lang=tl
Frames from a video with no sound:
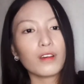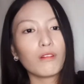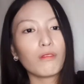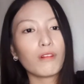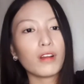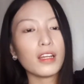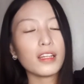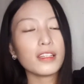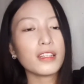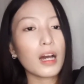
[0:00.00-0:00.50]

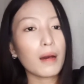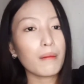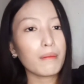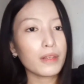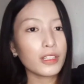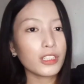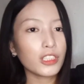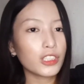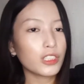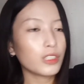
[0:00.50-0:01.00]
Walay
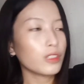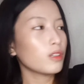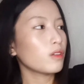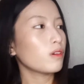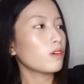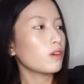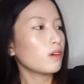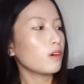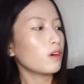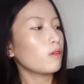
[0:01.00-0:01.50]
damage
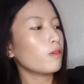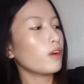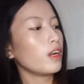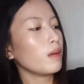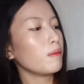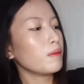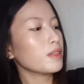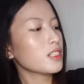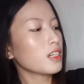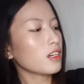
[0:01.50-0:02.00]

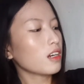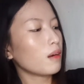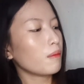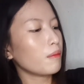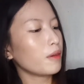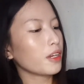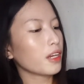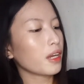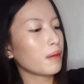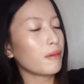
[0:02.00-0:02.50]
walay bisag
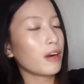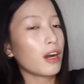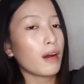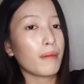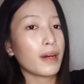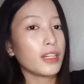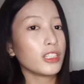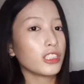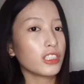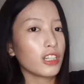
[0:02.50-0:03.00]
gamay nga mga
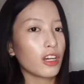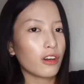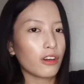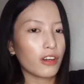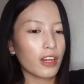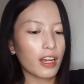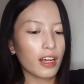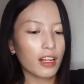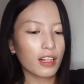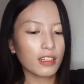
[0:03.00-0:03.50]
mancha
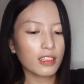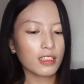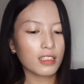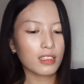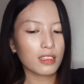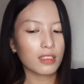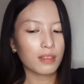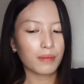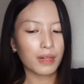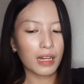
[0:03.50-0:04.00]
or
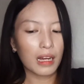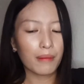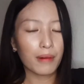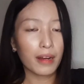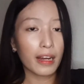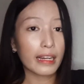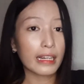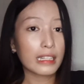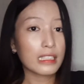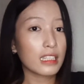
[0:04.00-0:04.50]
else mga
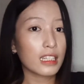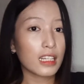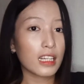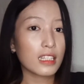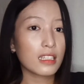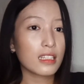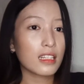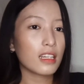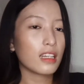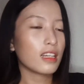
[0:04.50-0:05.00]
mga
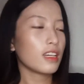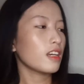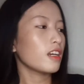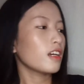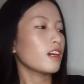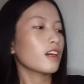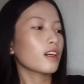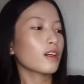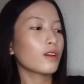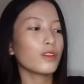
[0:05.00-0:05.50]
gisi-gisi
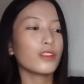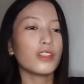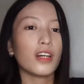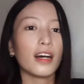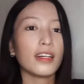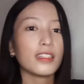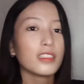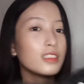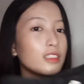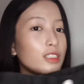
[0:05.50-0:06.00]
good
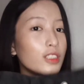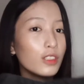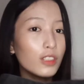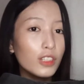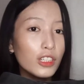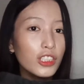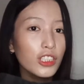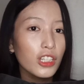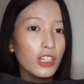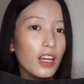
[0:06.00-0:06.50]
as new
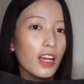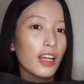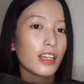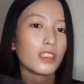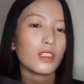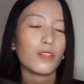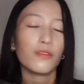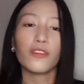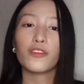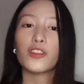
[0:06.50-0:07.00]
good siya
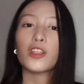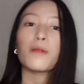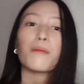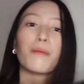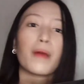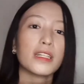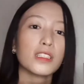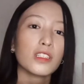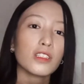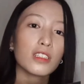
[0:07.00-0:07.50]
guys so 15
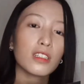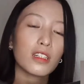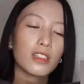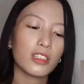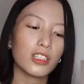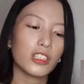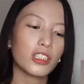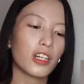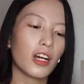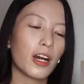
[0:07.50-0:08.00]
pesos
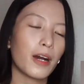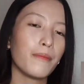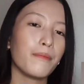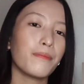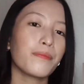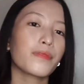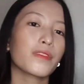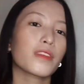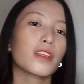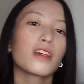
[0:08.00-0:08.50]
rin siya
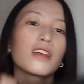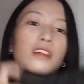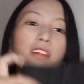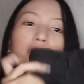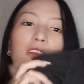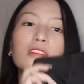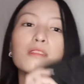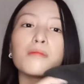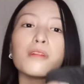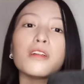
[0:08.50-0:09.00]

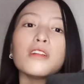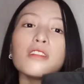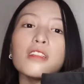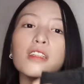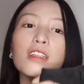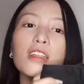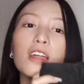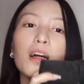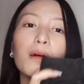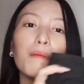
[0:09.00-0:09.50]
sa
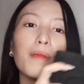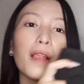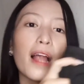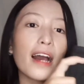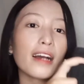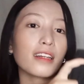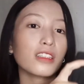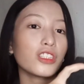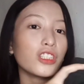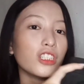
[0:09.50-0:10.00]
money a
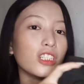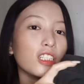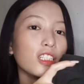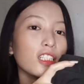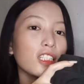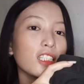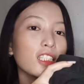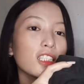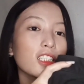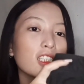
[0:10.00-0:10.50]
black
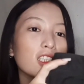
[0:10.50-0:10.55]
jeans